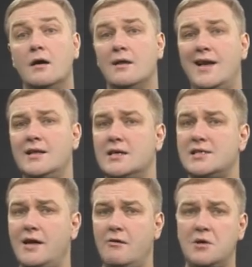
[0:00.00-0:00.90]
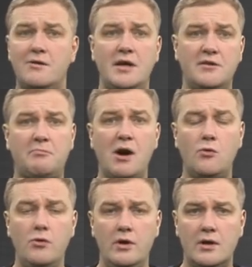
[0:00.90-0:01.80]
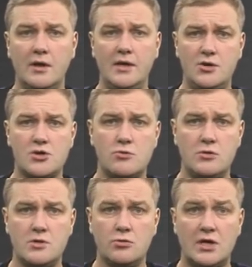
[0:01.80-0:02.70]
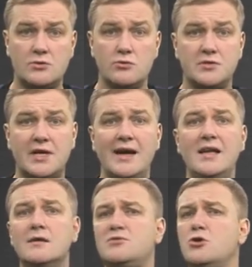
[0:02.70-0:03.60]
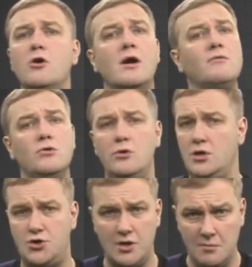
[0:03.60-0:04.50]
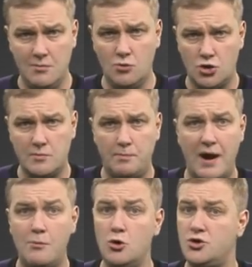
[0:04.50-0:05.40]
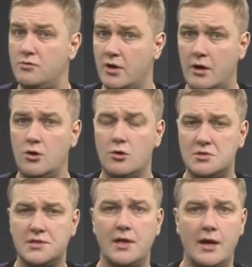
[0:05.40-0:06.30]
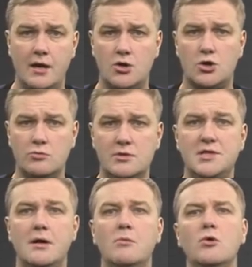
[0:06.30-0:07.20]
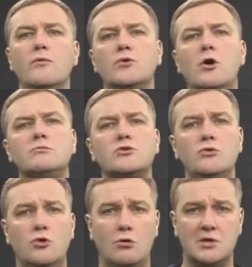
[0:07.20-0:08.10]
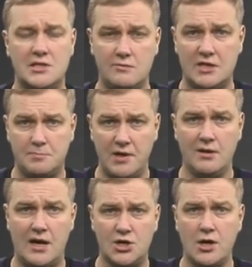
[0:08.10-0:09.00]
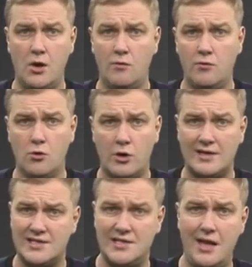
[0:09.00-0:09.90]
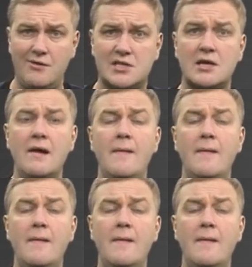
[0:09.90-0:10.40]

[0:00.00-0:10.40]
Ладно, оставим давайте в покое экологическую ситуацию в стране, все равно ничем не можем помочь, вернемся на грешную землю. В Томскую область вас приглашаю, в город Северст,